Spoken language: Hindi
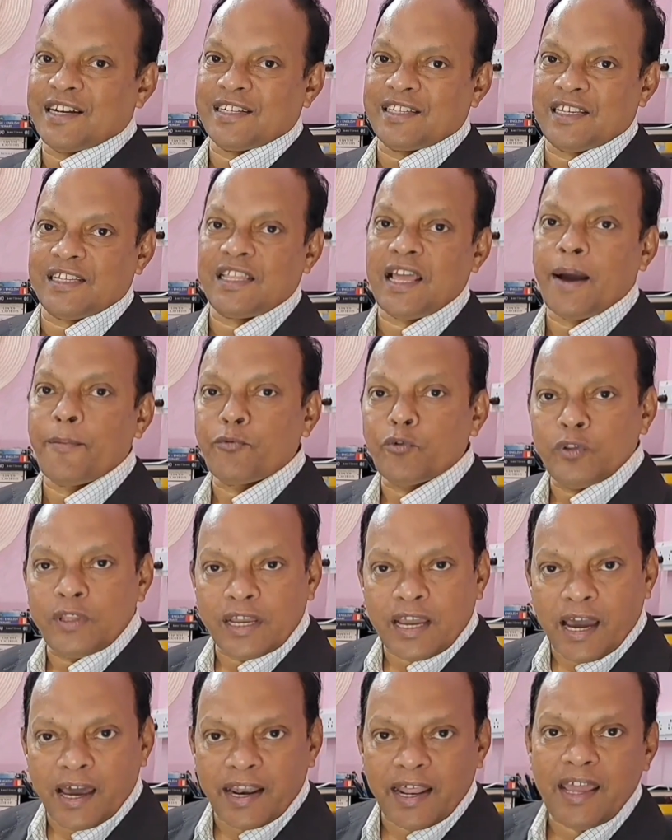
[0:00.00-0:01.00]
करते थे आपको
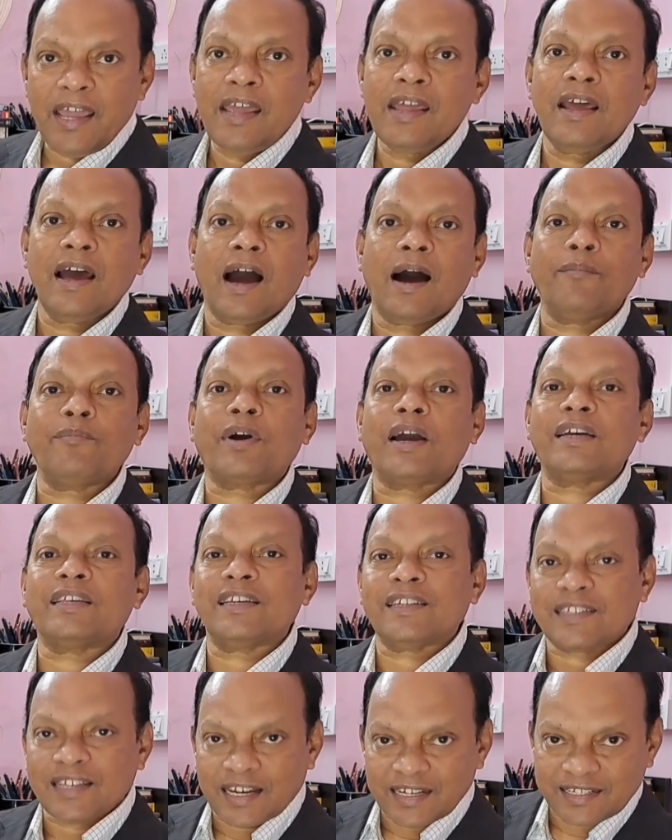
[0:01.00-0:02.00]
दिखा रहे हैं हम
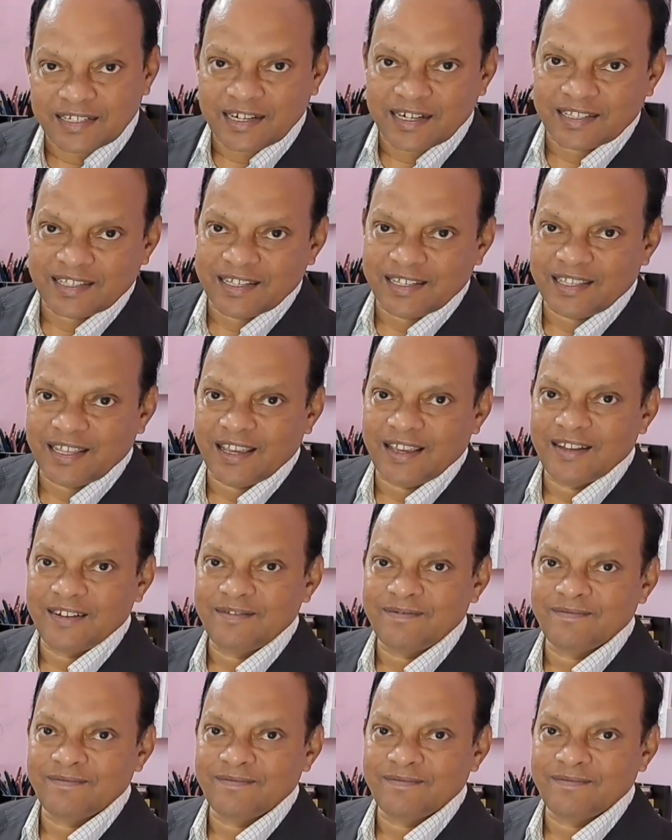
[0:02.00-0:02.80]
कैसे सर्च करते थे